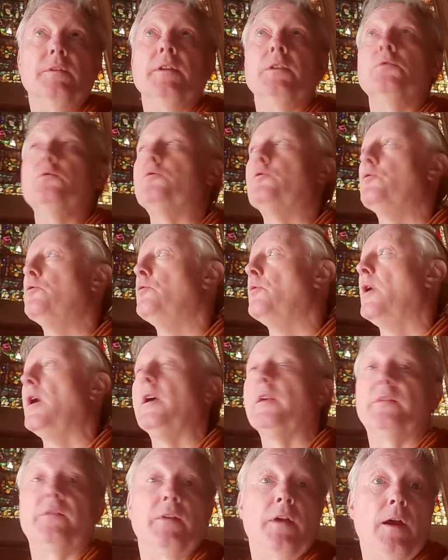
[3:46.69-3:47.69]
n'est du qu'au
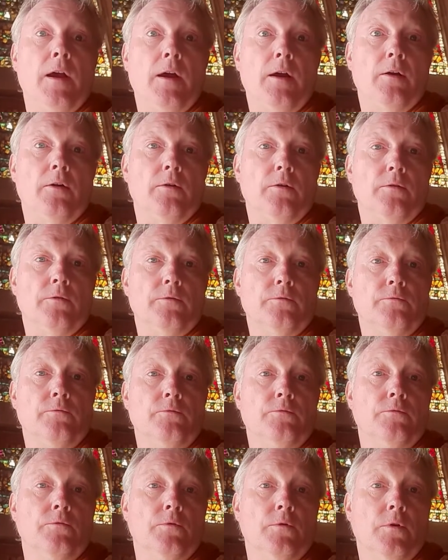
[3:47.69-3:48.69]
hasard euh,
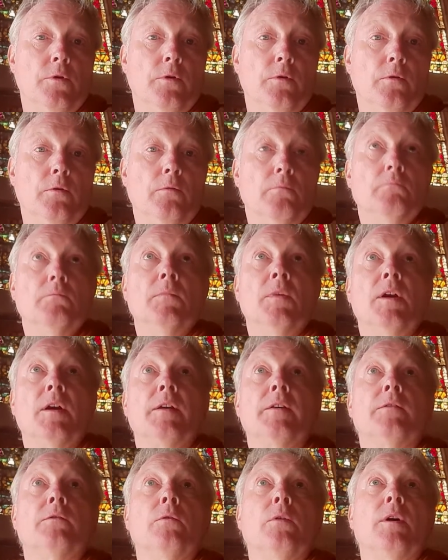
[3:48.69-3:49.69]
d'une
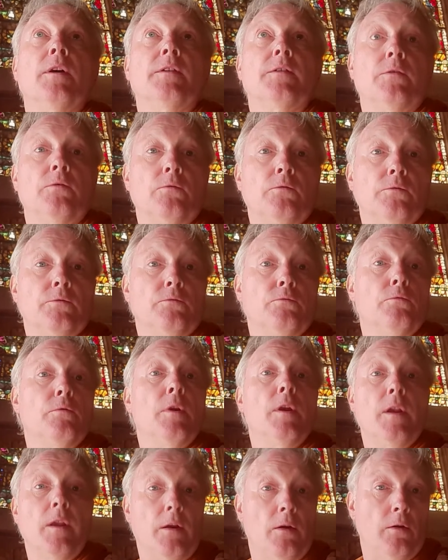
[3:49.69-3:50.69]
restauration, d'une
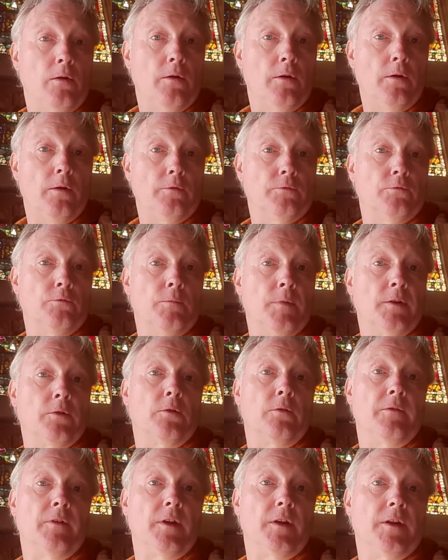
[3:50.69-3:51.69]
erreur du
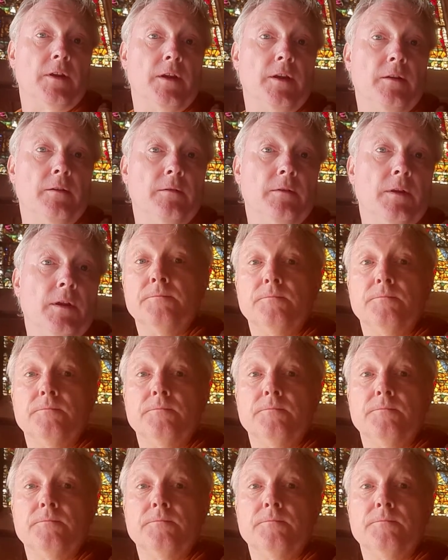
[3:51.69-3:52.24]
maître verrier.